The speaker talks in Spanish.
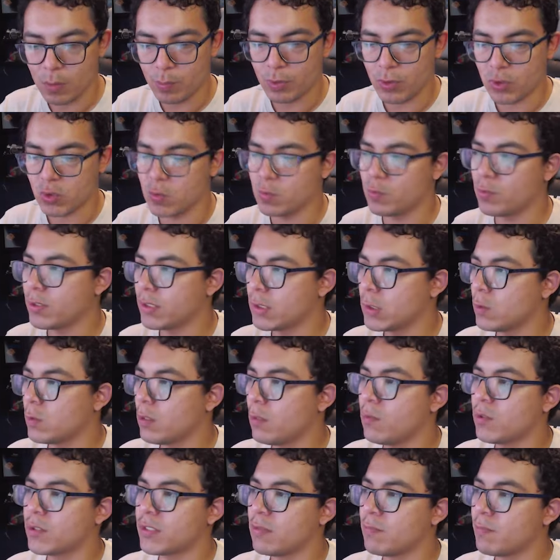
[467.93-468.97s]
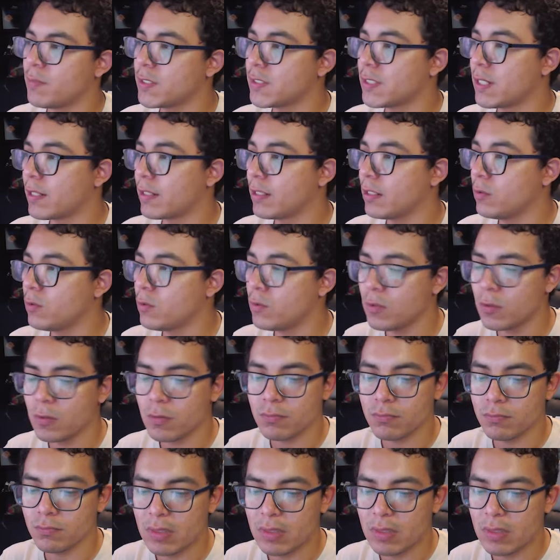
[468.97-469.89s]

por supuesto vamos a empezar del 1,